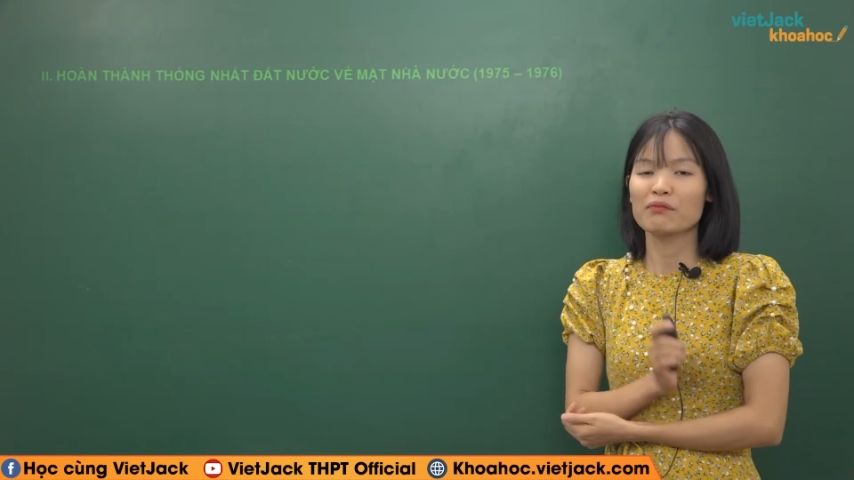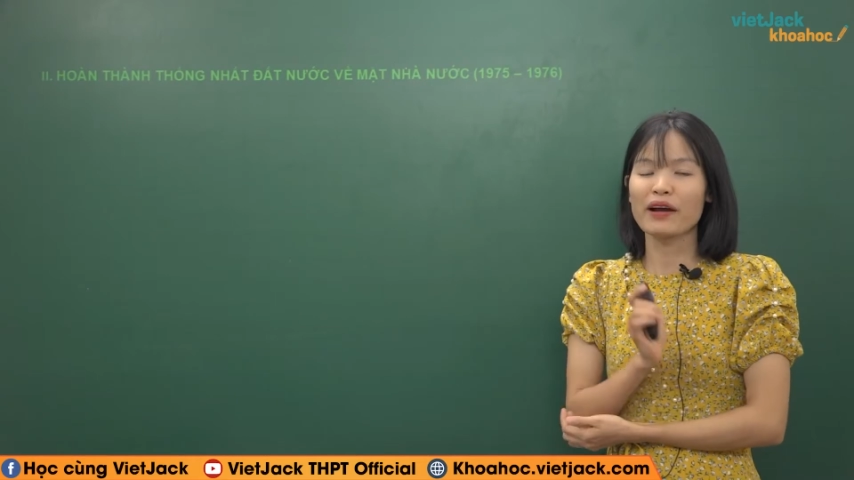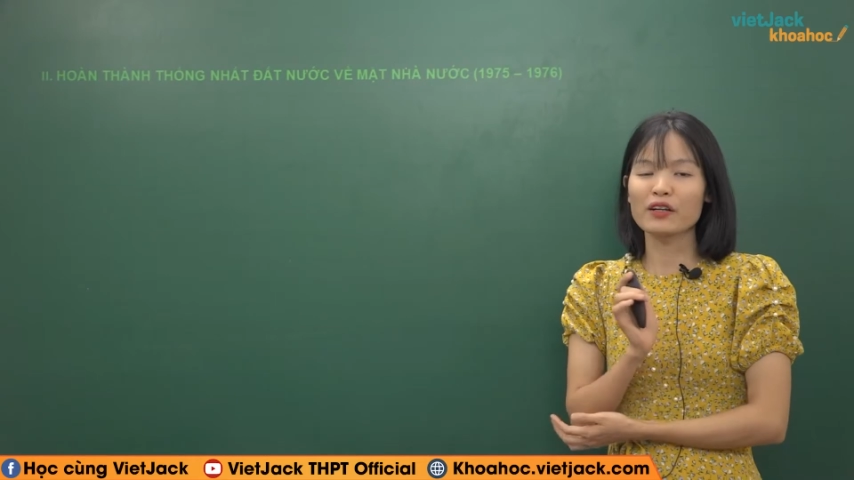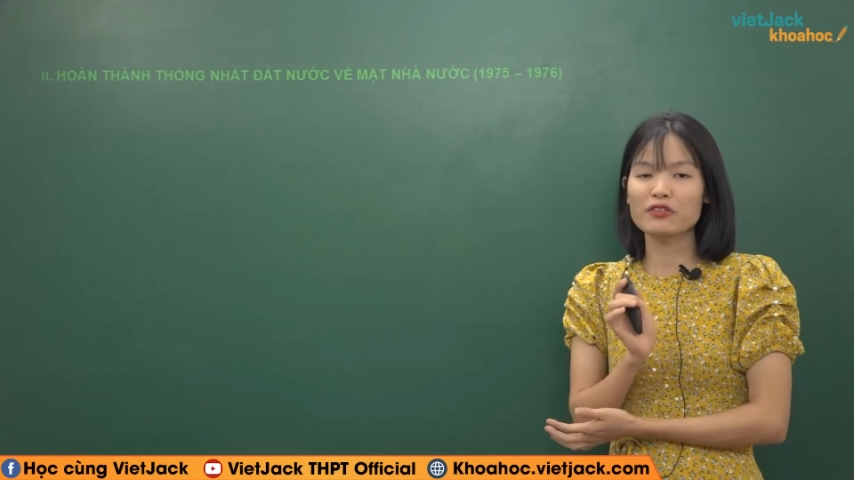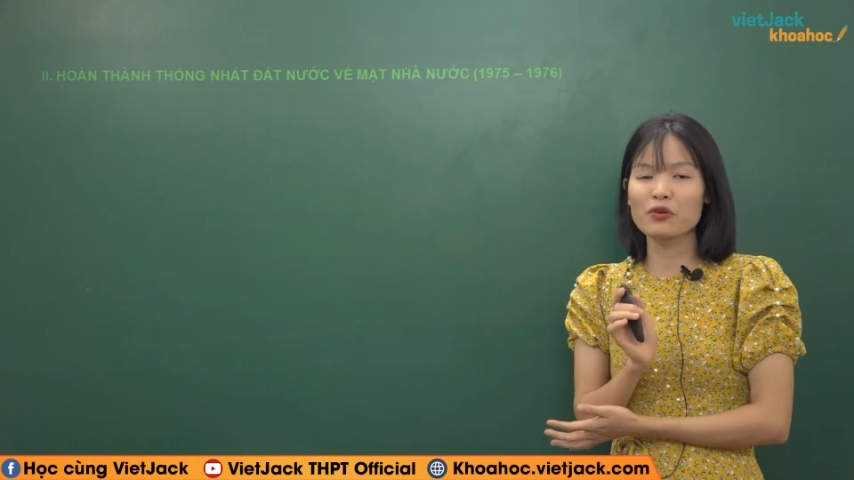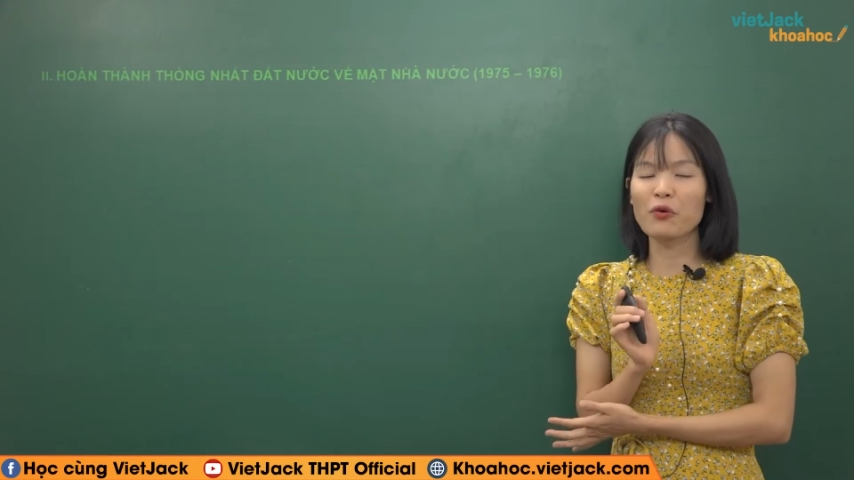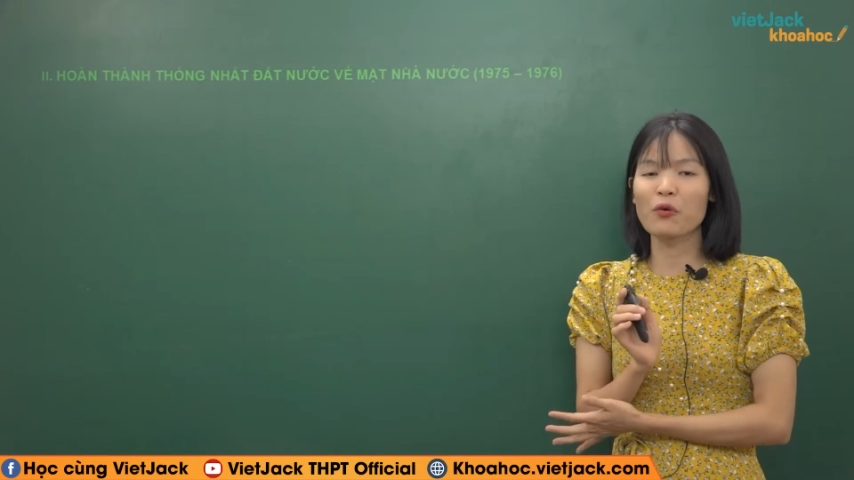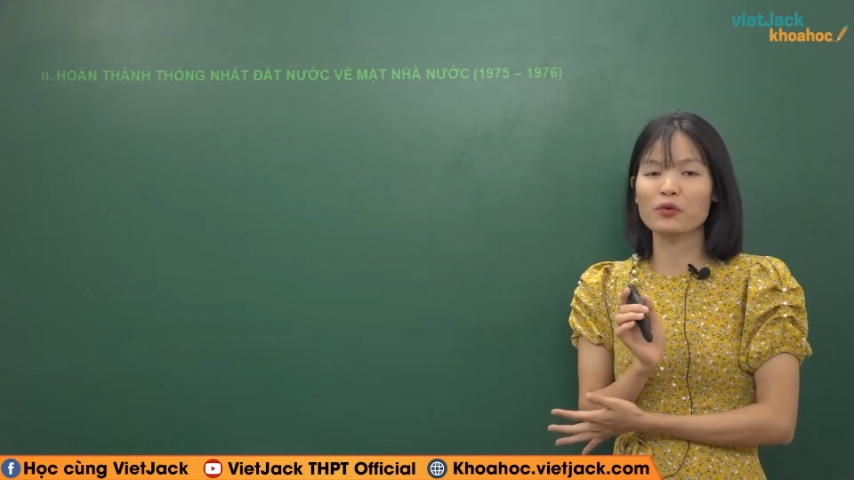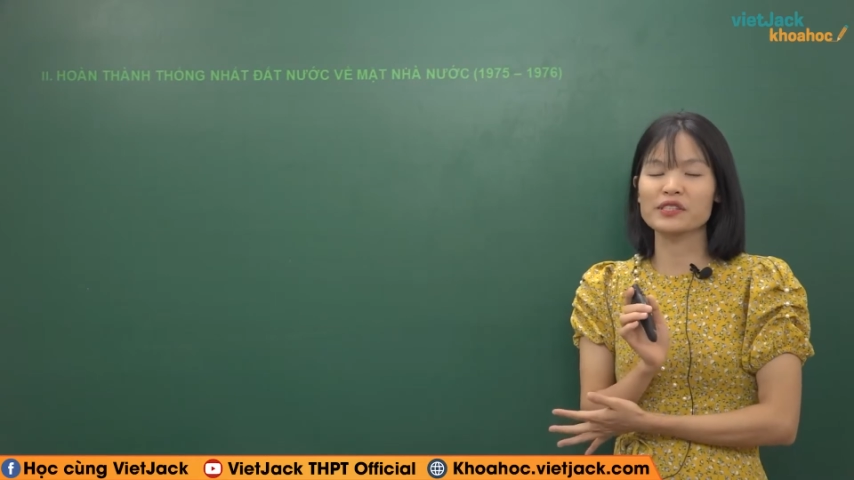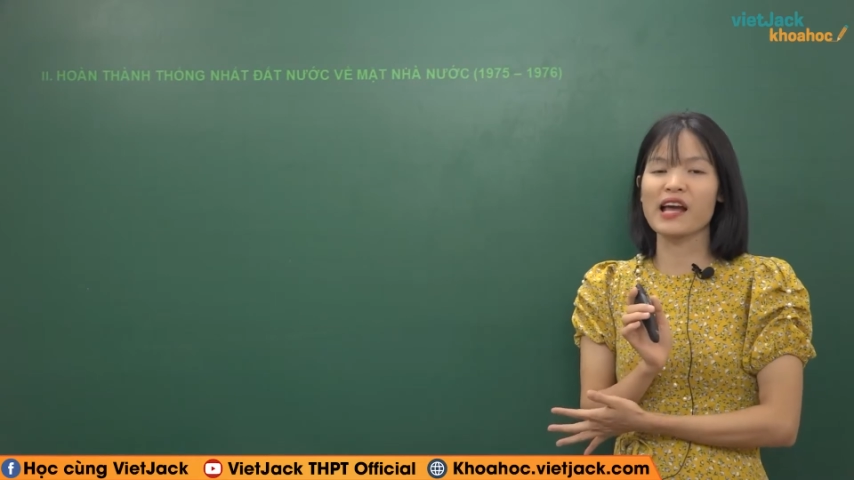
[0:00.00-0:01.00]
Mặc
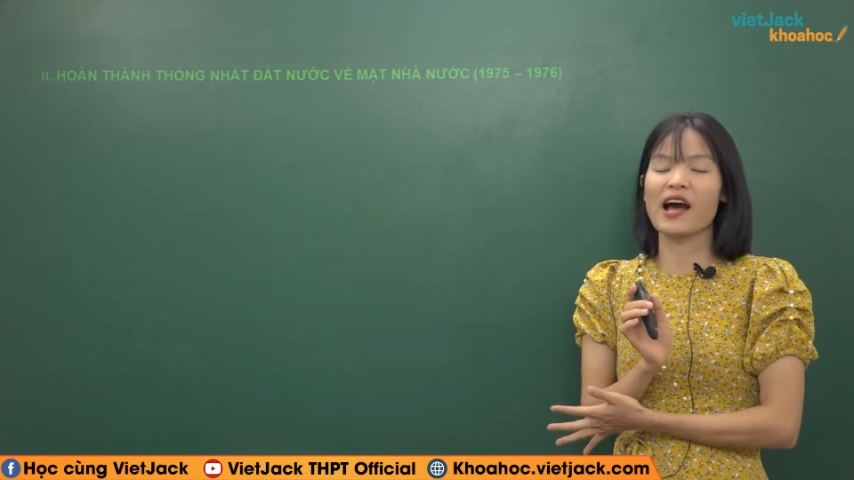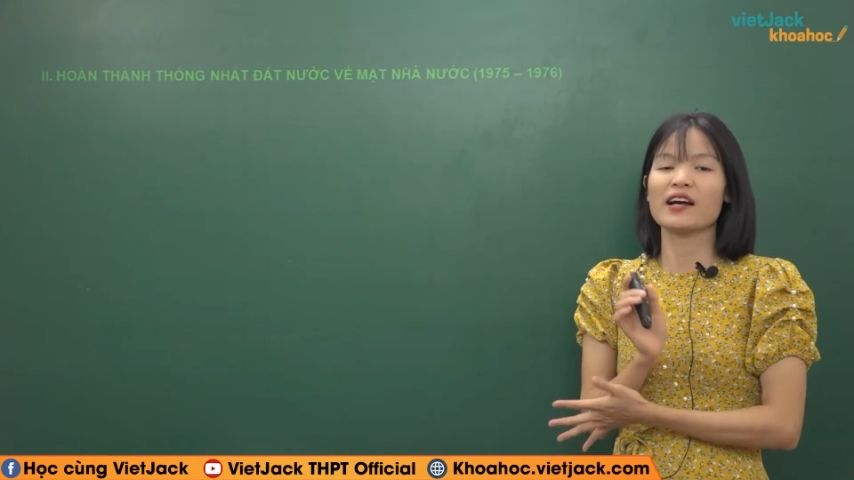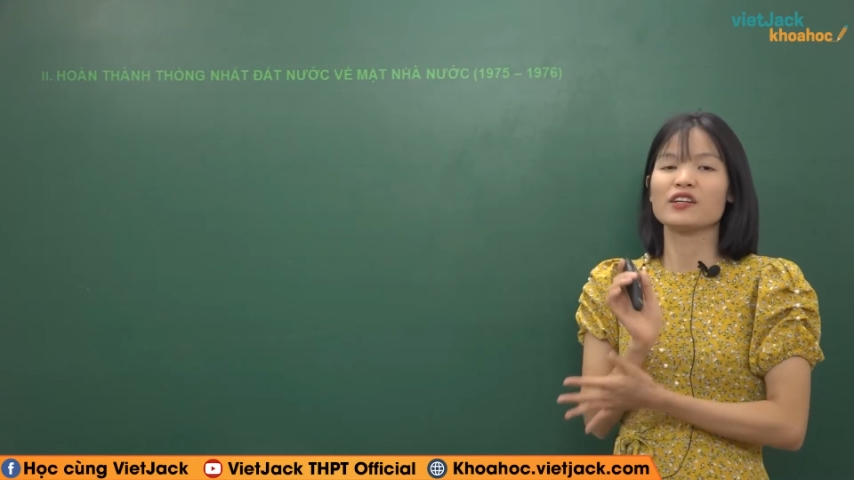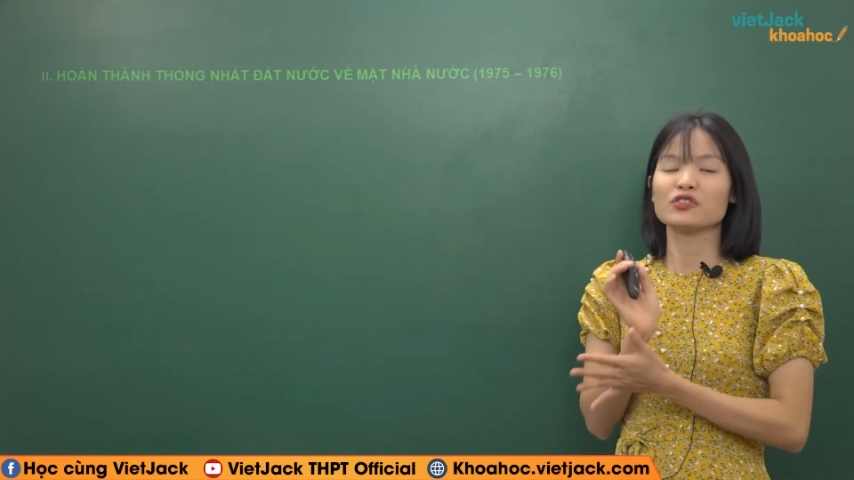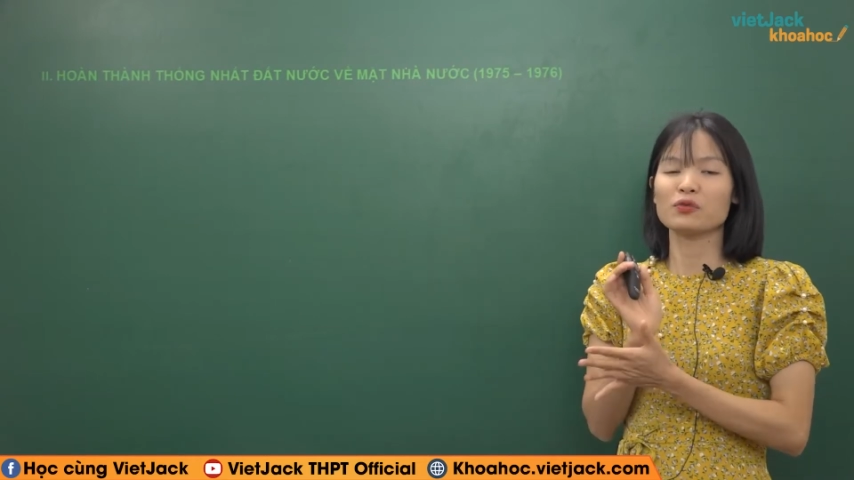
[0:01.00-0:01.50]
dù gì ạ,